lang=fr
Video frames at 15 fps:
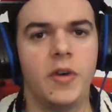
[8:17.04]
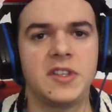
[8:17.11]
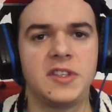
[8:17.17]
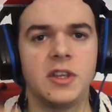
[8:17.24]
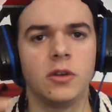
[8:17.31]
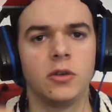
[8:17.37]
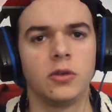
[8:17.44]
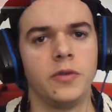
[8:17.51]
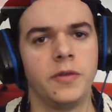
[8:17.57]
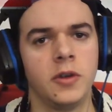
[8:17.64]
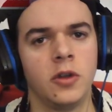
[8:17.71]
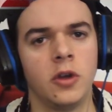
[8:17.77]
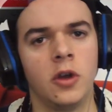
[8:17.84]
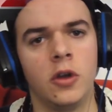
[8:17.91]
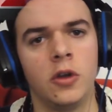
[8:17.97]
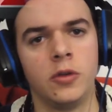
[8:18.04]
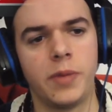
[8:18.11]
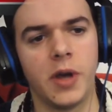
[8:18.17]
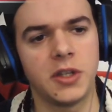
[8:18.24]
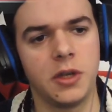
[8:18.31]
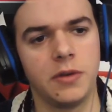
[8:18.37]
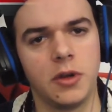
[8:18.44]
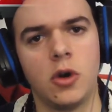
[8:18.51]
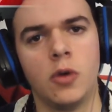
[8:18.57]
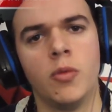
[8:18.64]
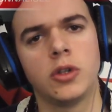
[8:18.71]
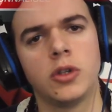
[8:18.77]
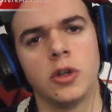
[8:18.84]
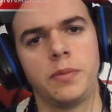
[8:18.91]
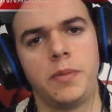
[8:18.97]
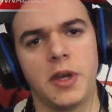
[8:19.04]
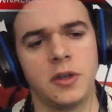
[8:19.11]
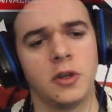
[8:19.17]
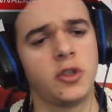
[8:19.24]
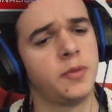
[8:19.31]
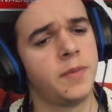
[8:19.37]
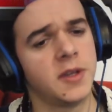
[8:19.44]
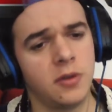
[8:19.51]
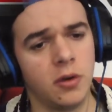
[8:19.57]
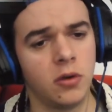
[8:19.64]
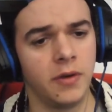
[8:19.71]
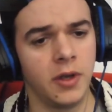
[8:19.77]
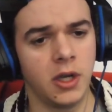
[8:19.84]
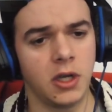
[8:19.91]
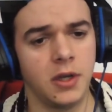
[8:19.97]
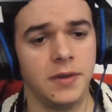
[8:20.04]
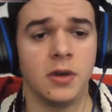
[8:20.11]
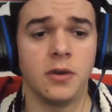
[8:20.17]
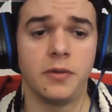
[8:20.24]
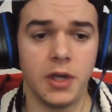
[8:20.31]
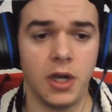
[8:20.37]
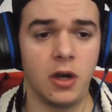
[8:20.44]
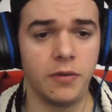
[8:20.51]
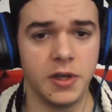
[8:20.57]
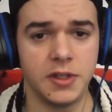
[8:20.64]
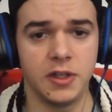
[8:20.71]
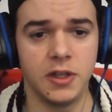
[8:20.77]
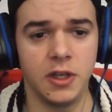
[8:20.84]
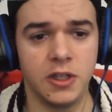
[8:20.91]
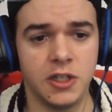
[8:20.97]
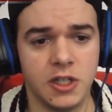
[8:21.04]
On va essayer de retrouver euh, une, partie avec au moins autant de personnes. Je suis pas sûr qu'on va y arriver, on verra, on va essayer.